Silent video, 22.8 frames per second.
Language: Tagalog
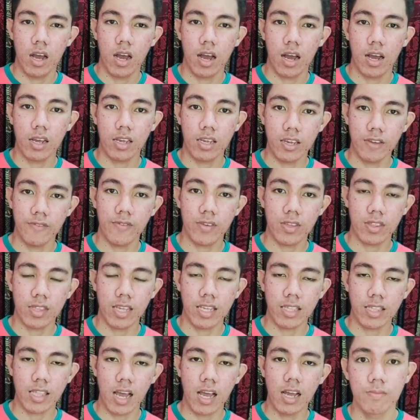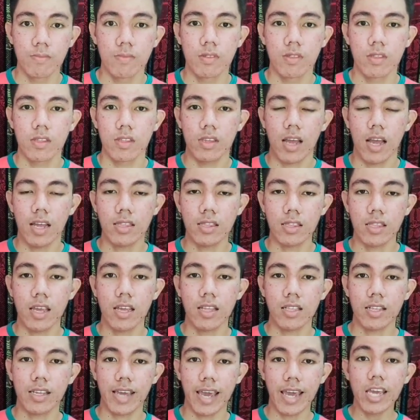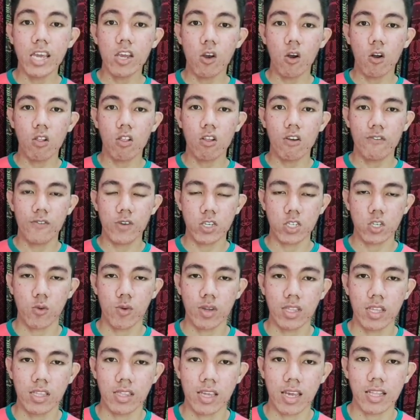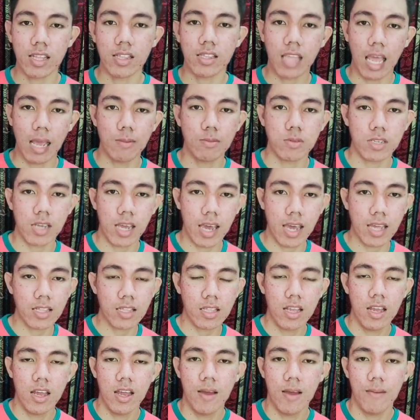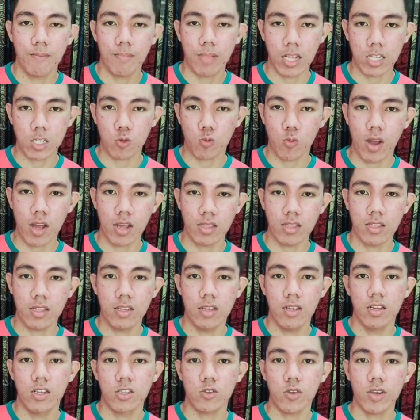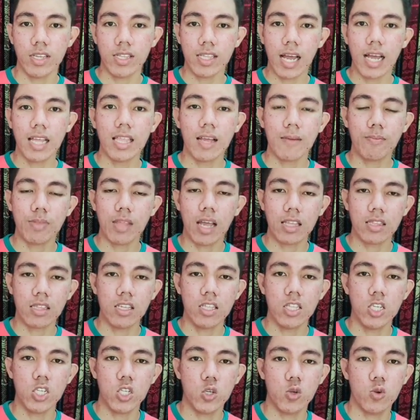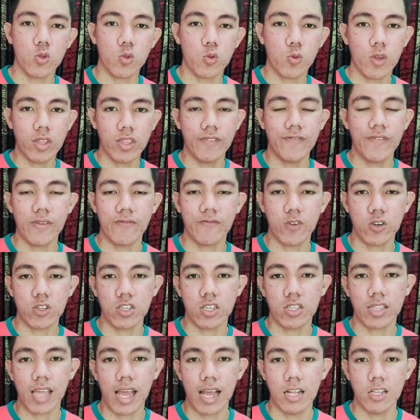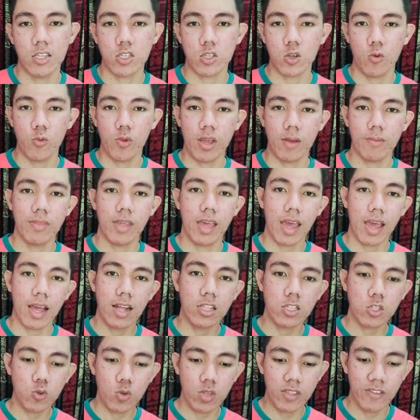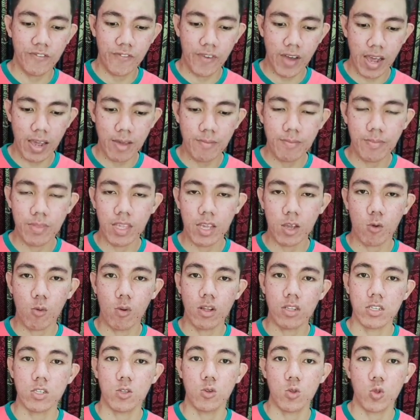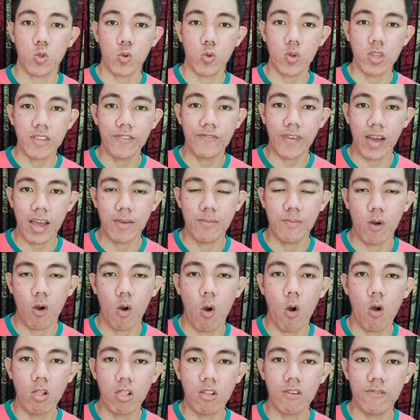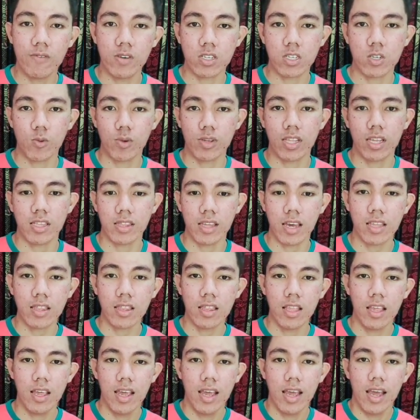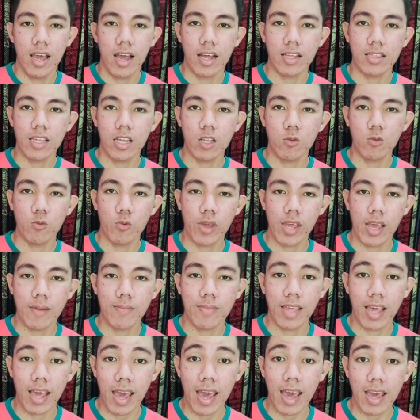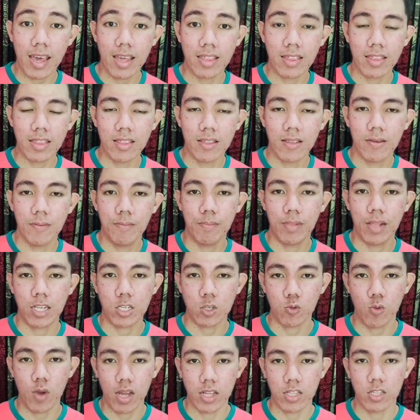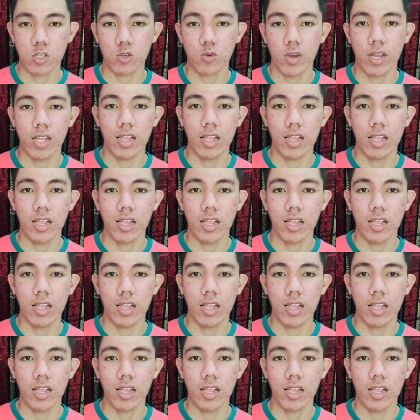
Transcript: uh, given data. And then K all over sa 100 times N plus 1. So, inahanap natin is yung 25 percentile. So, we have the L25 equals to 25 all over sa 100. And then, we have the N plus 1. So,